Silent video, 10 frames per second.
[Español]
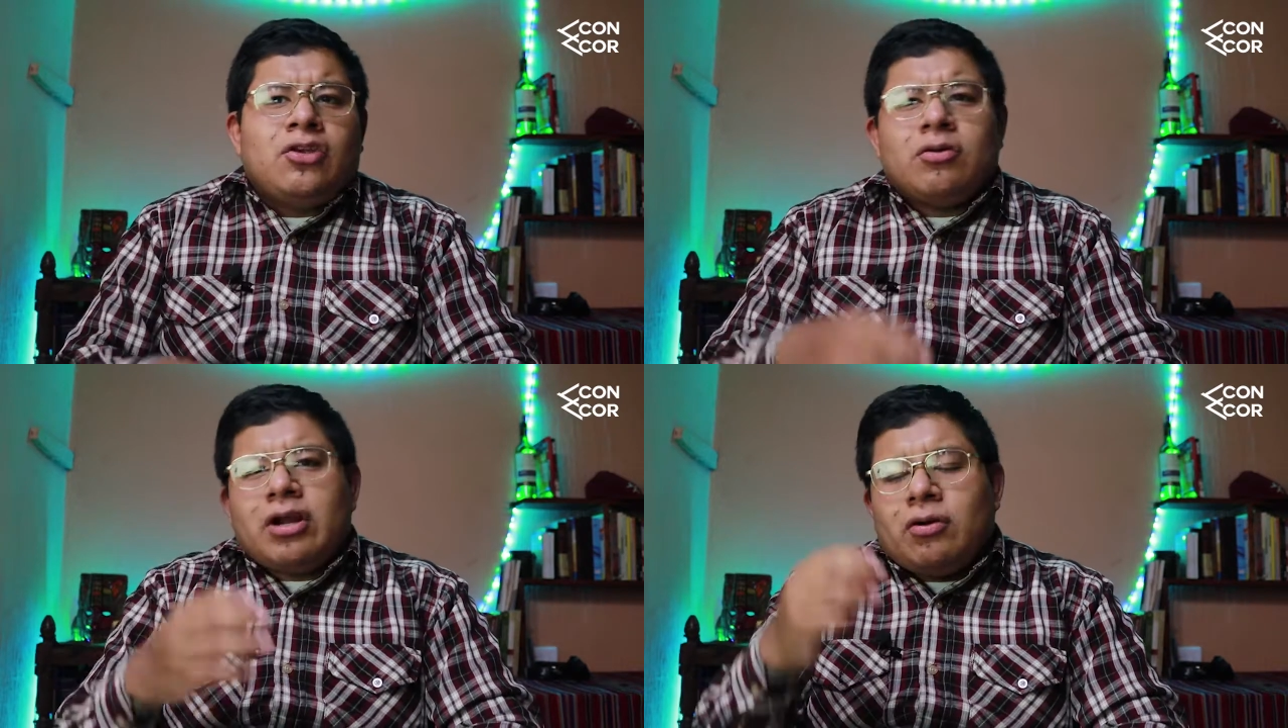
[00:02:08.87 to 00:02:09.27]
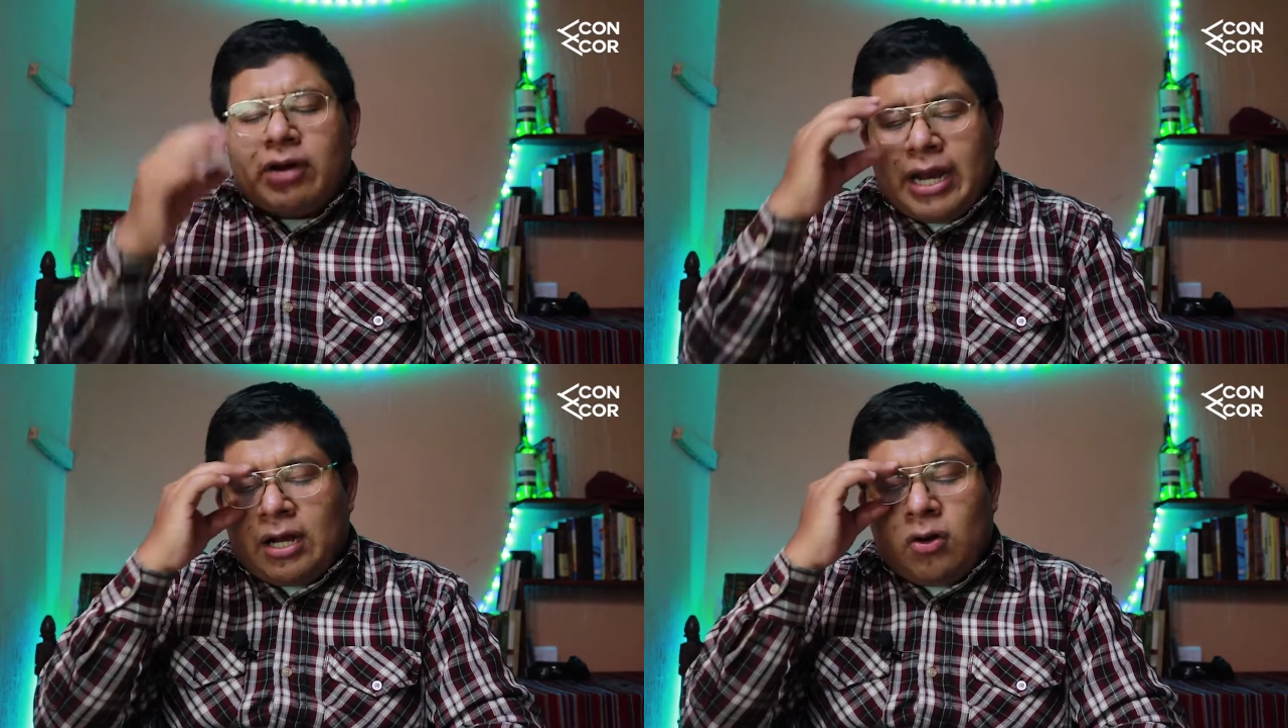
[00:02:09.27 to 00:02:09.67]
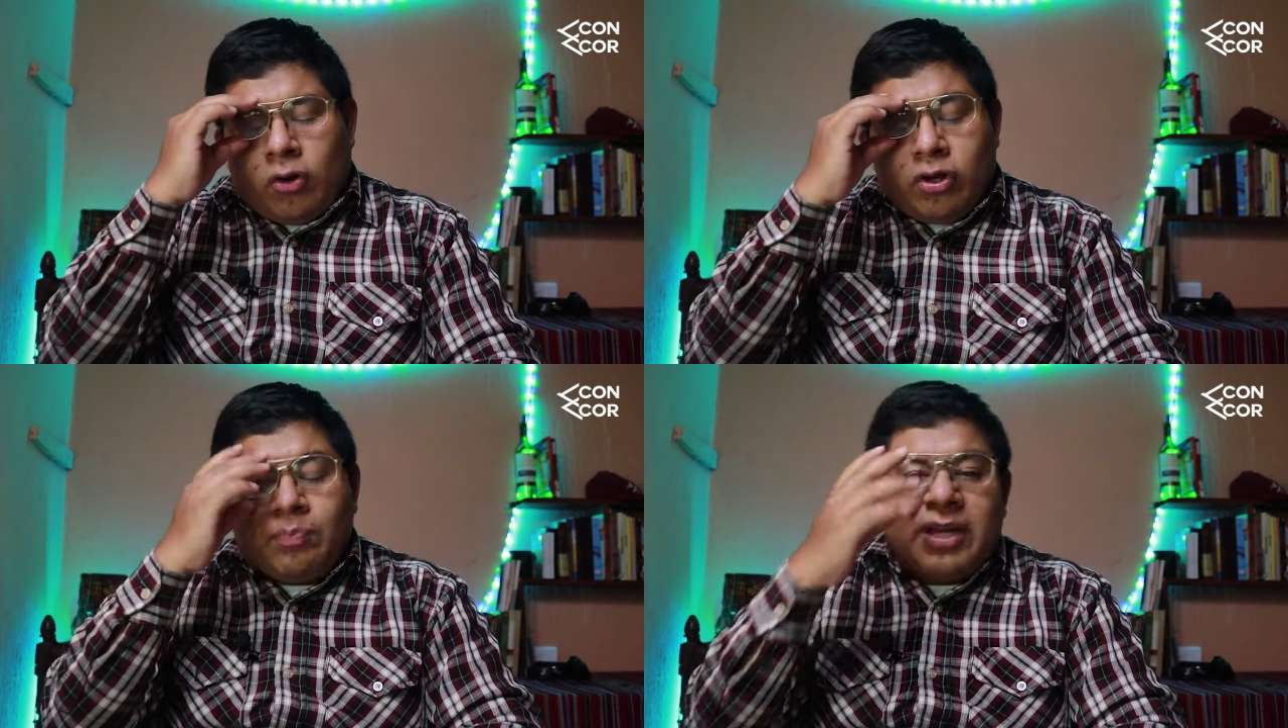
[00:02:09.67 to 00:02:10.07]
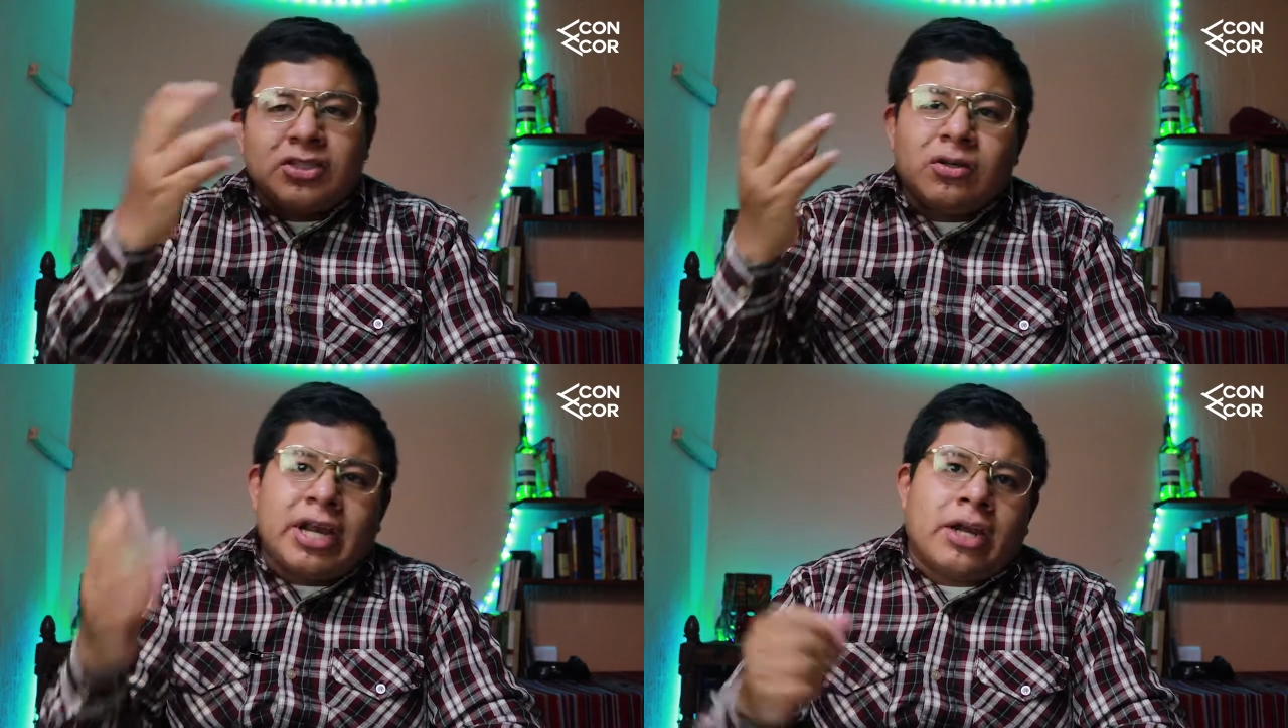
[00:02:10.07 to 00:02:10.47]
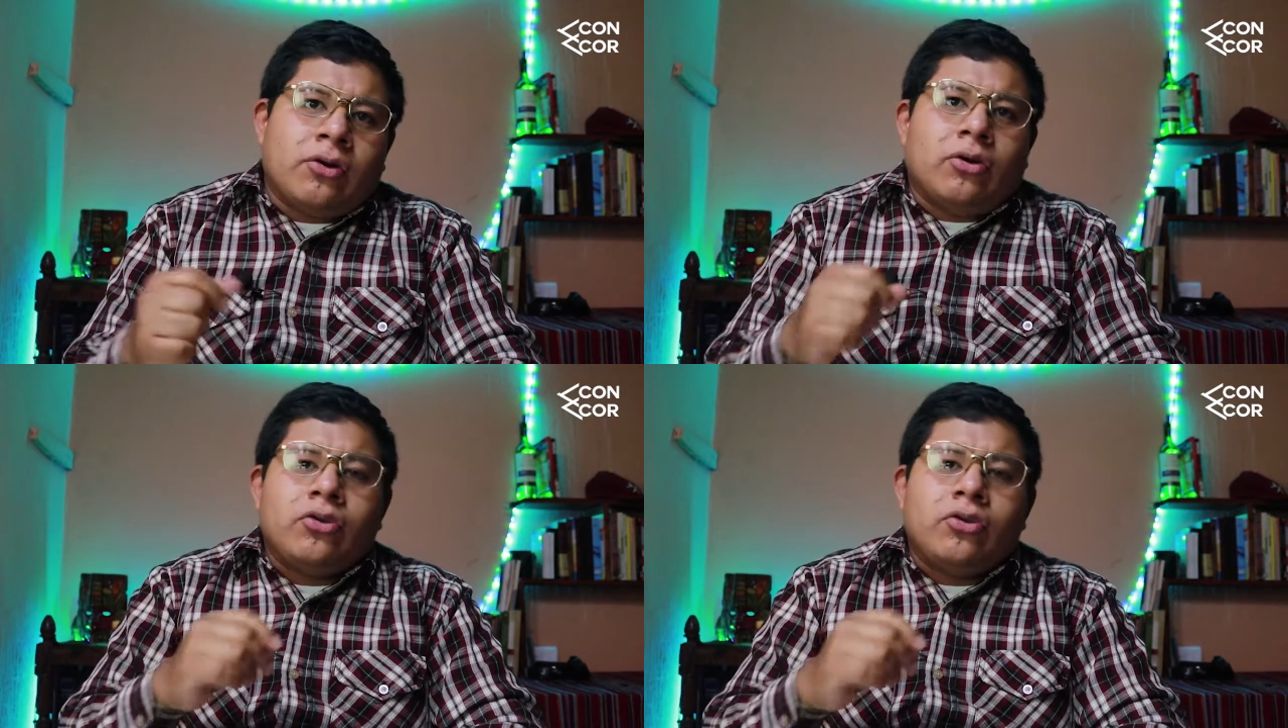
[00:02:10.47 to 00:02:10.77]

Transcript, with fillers: Yo creo que no, yo pienso que no,